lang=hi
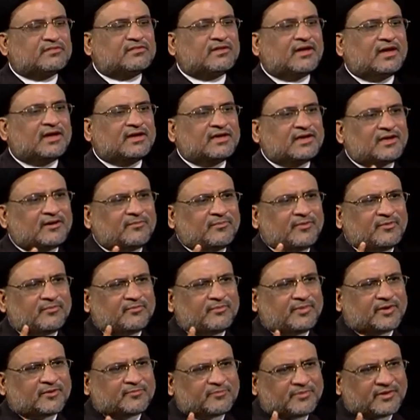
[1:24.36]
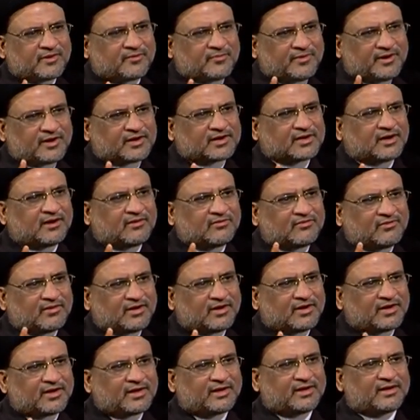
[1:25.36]
जाकिर मंबर पर बैठा
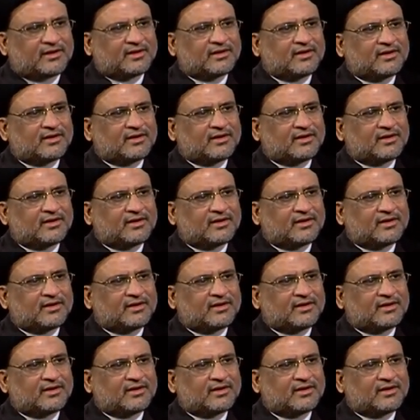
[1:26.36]
हुआ है